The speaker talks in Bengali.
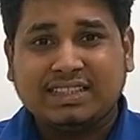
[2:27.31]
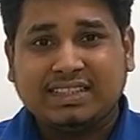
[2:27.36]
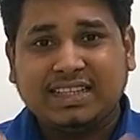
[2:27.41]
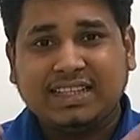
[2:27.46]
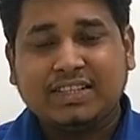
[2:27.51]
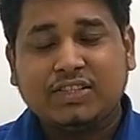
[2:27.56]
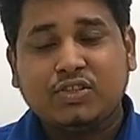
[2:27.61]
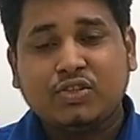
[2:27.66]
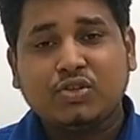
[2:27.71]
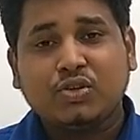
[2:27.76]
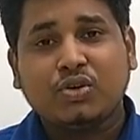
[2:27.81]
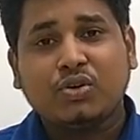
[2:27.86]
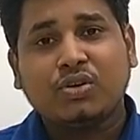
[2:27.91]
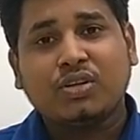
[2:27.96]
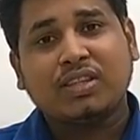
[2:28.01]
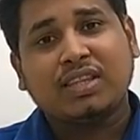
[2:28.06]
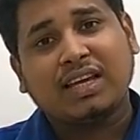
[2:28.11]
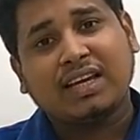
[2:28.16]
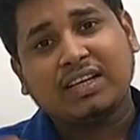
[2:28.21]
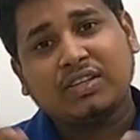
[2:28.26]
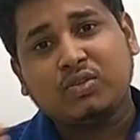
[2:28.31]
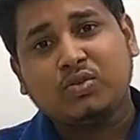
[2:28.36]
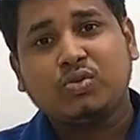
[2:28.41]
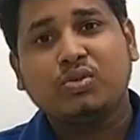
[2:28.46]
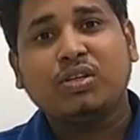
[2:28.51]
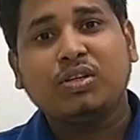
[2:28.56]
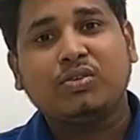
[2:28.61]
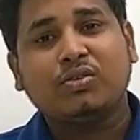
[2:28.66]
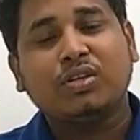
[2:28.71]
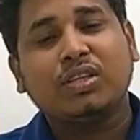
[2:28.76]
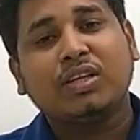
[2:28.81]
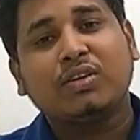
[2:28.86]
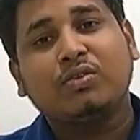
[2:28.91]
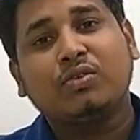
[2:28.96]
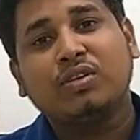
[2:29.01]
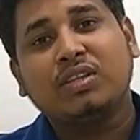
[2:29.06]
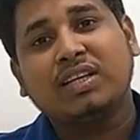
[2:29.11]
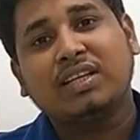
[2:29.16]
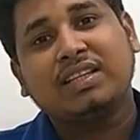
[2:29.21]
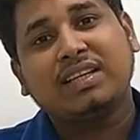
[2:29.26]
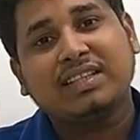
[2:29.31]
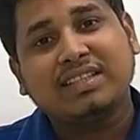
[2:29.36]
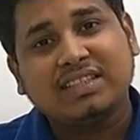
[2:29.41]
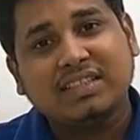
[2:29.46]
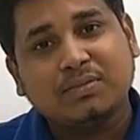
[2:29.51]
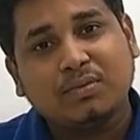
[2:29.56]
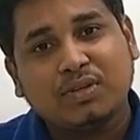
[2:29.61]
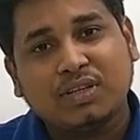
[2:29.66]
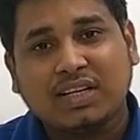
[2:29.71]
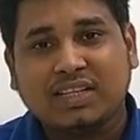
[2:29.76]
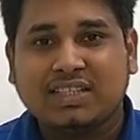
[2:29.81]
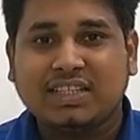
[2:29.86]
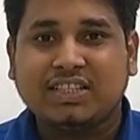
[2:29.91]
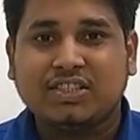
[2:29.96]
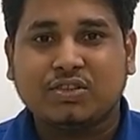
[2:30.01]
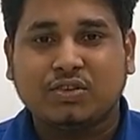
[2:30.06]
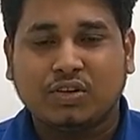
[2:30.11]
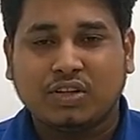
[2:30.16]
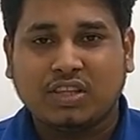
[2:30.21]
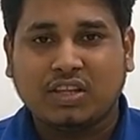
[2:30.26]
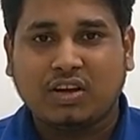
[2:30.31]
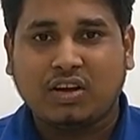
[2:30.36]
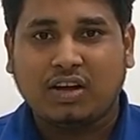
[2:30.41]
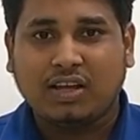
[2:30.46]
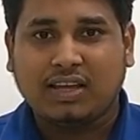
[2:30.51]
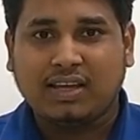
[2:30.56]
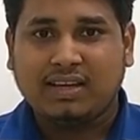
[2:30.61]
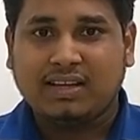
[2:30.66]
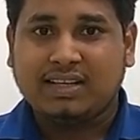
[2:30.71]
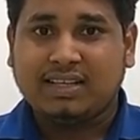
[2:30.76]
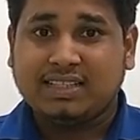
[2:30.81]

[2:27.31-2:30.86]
যে চোর তাকে চুরি করতে করতে তার জীবনটা শেষ করতে হয়